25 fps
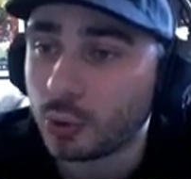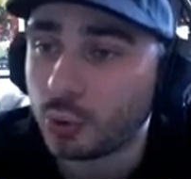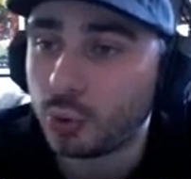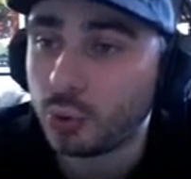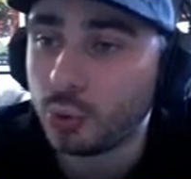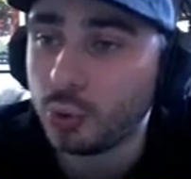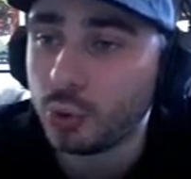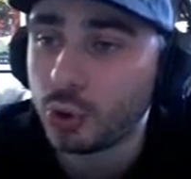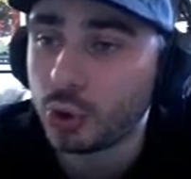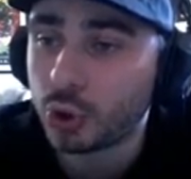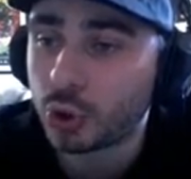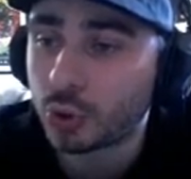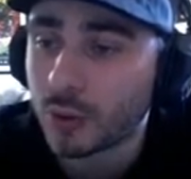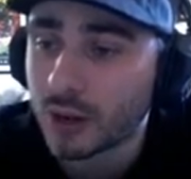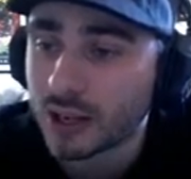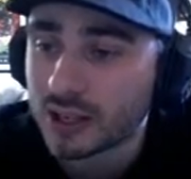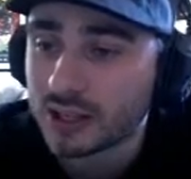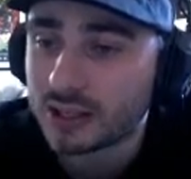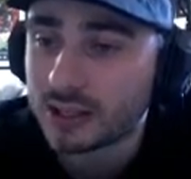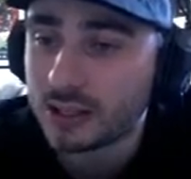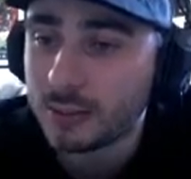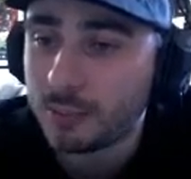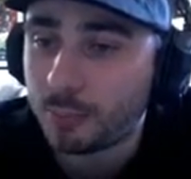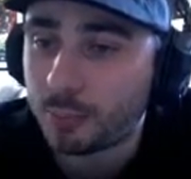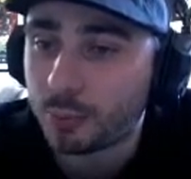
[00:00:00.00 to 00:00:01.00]
tout
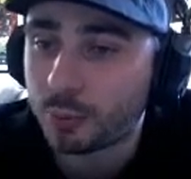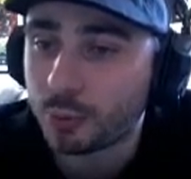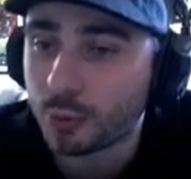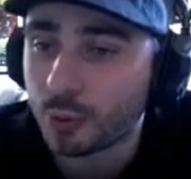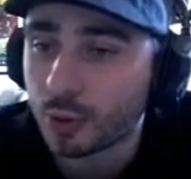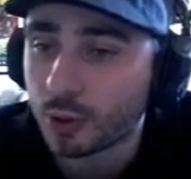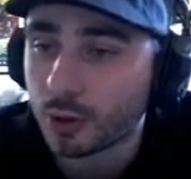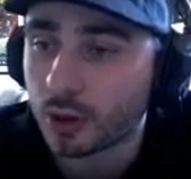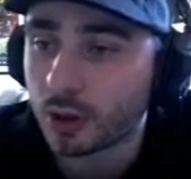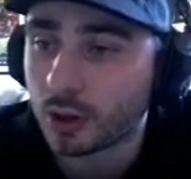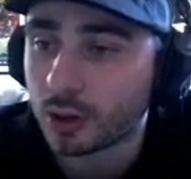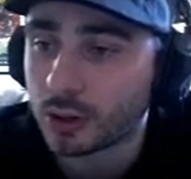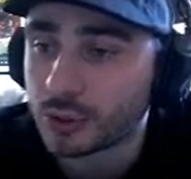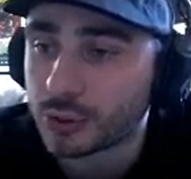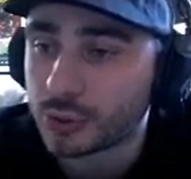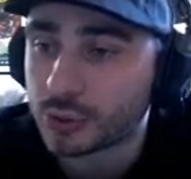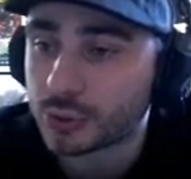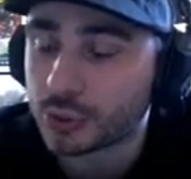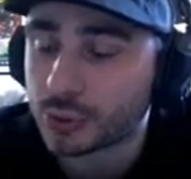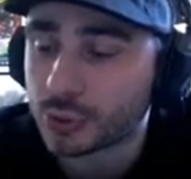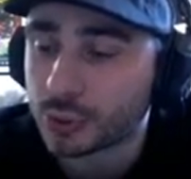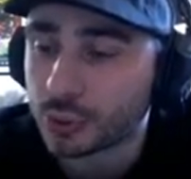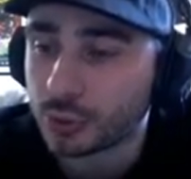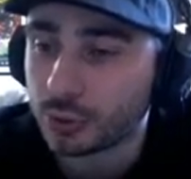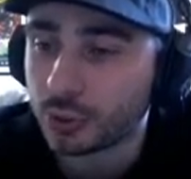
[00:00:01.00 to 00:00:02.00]
choisi pour
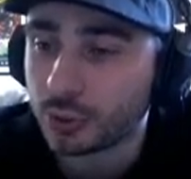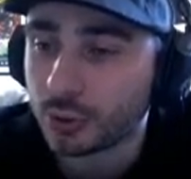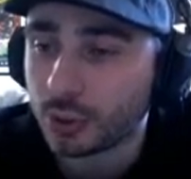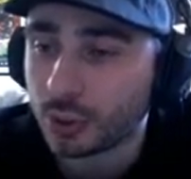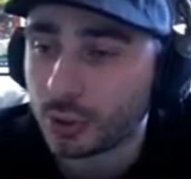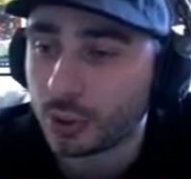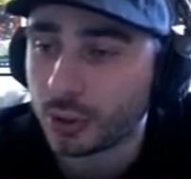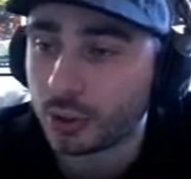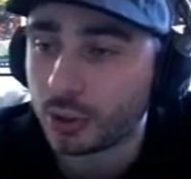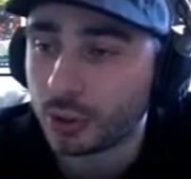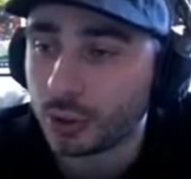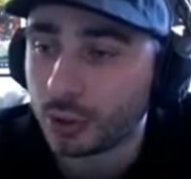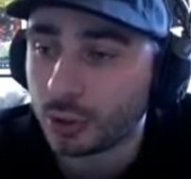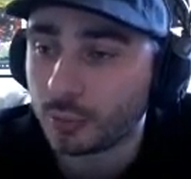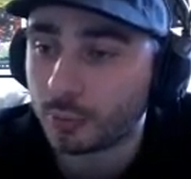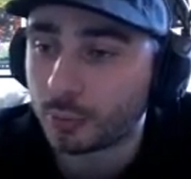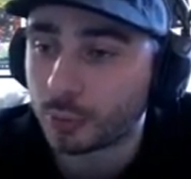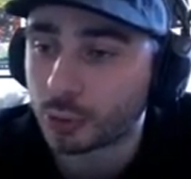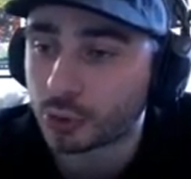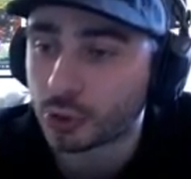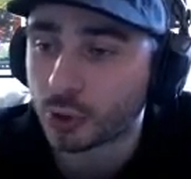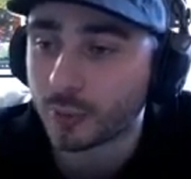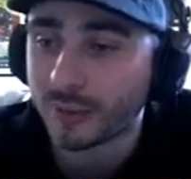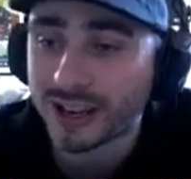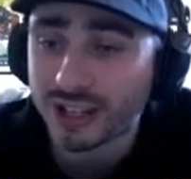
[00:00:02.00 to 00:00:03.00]
ce
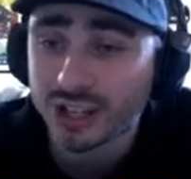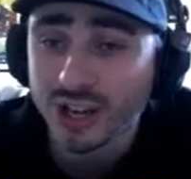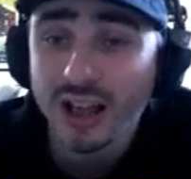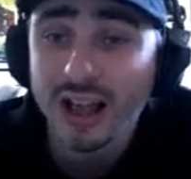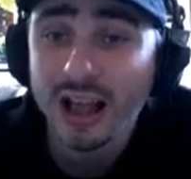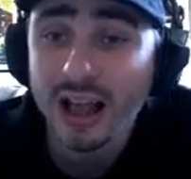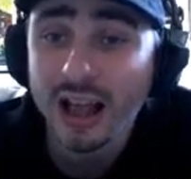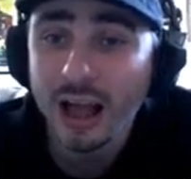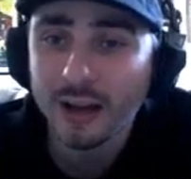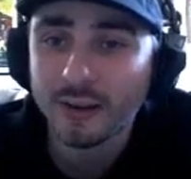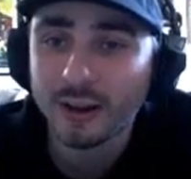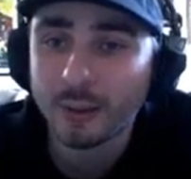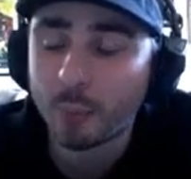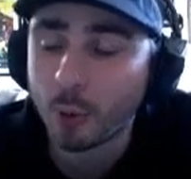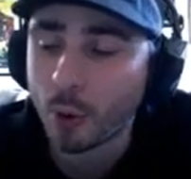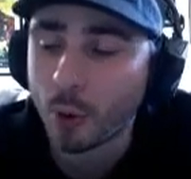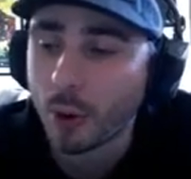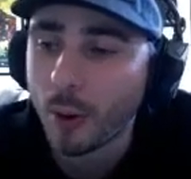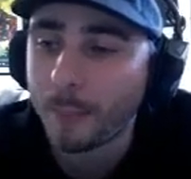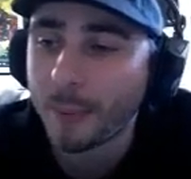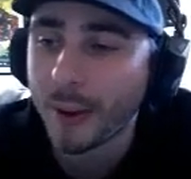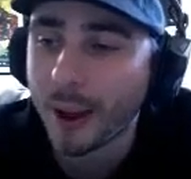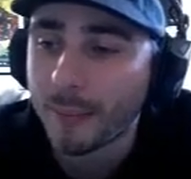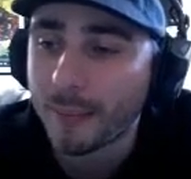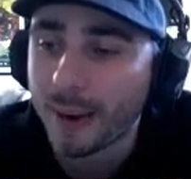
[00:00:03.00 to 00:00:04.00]
pour ce match avec pour le
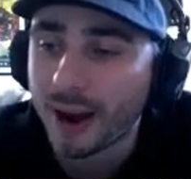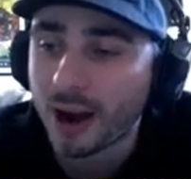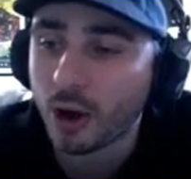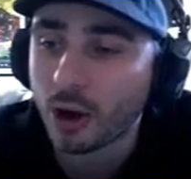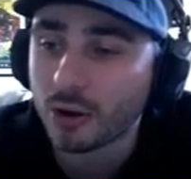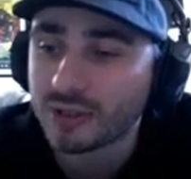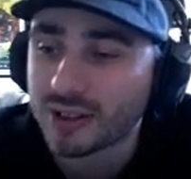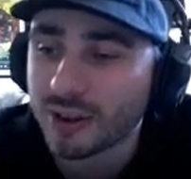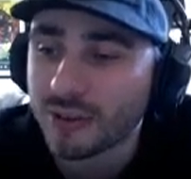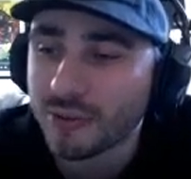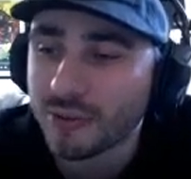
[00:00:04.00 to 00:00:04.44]
moment Père Balrog vous avez